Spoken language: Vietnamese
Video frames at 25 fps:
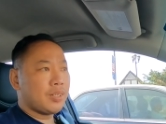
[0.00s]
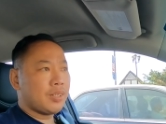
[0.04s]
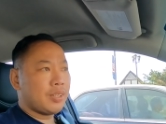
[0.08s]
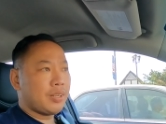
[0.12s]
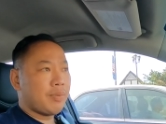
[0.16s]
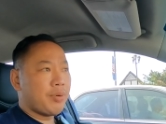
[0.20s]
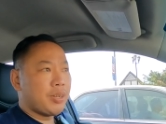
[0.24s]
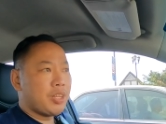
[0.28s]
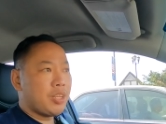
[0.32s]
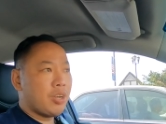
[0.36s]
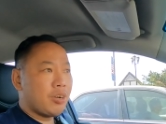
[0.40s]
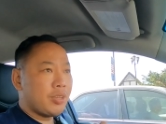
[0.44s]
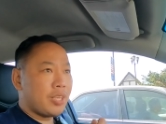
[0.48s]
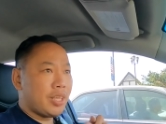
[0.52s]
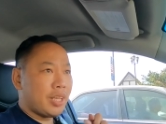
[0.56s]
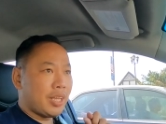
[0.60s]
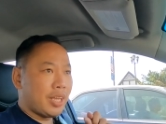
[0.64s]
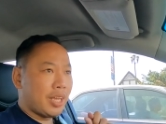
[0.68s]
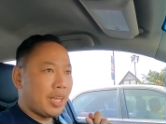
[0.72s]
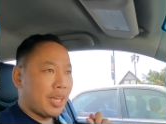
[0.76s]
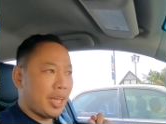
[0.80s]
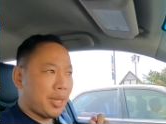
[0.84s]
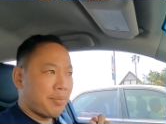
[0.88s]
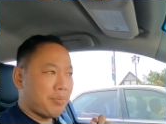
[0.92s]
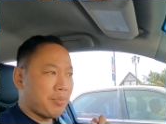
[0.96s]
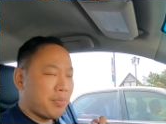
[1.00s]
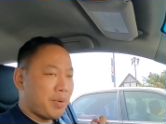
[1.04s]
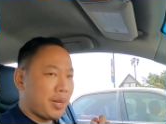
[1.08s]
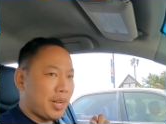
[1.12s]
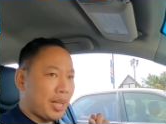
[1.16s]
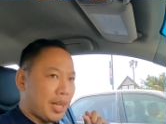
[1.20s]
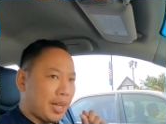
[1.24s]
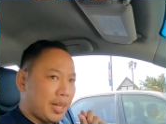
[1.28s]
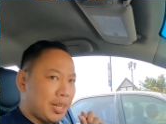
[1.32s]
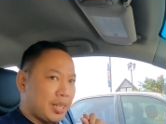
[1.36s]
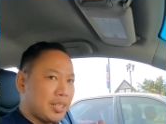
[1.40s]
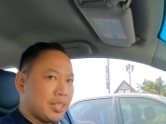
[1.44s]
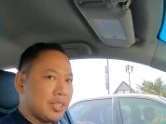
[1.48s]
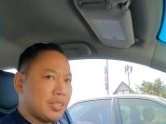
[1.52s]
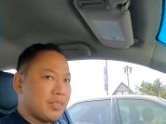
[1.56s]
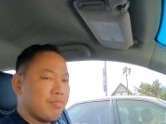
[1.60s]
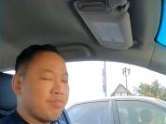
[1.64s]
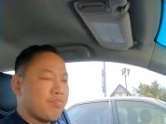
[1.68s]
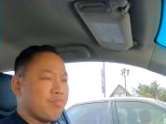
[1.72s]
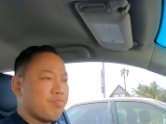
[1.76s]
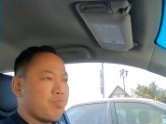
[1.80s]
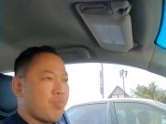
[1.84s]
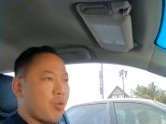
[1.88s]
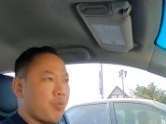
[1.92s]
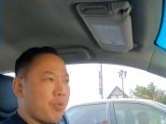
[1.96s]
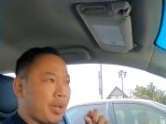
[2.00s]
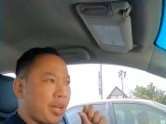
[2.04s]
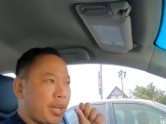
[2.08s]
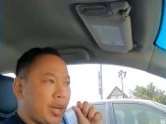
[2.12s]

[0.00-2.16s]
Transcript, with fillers: là mình vô nhà hàng mà mình ăn á một